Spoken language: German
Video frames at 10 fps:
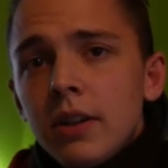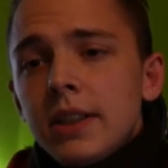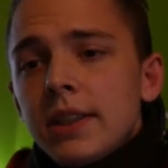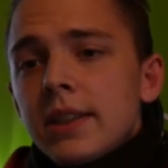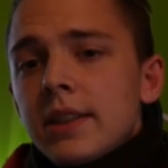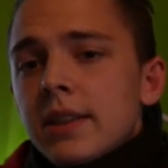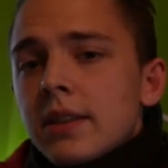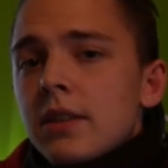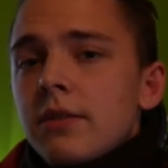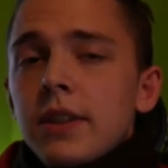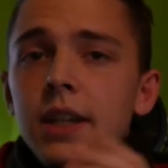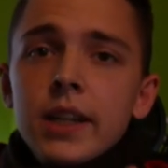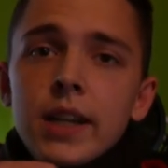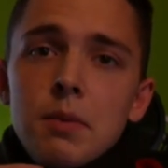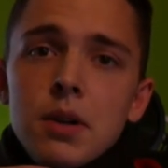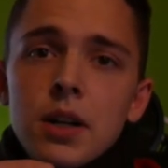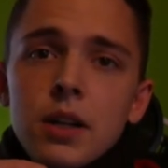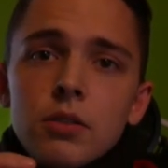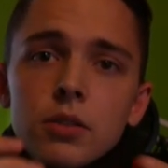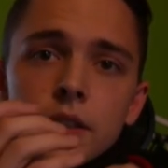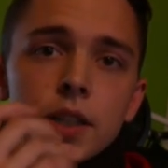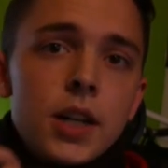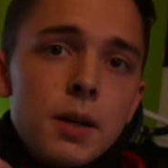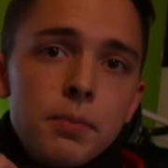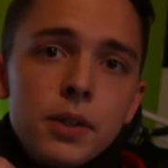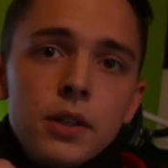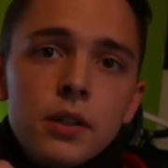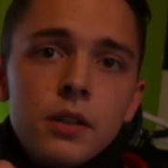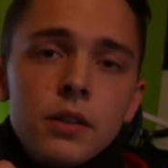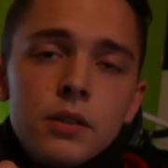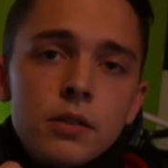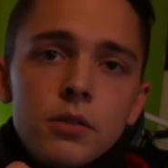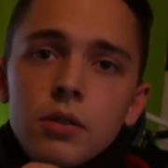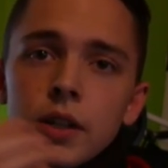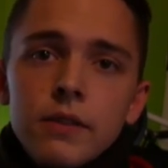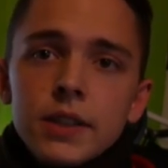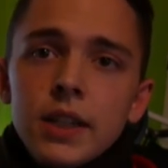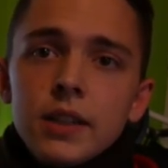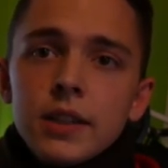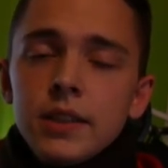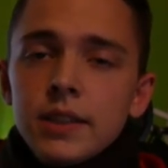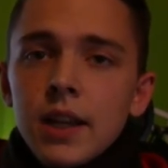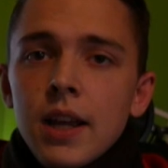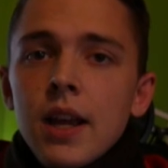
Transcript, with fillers: ist weder die Kamera, noch dass ich krank bin, noch irgendwas anderes.